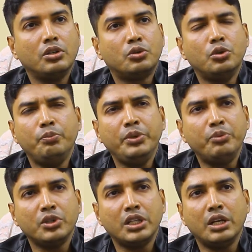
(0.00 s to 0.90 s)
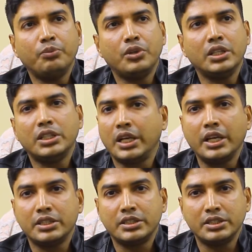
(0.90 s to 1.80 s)
খুব বিপদে না পড়লে
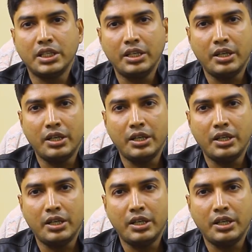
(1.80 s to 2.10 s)
থানায় আসতে চায়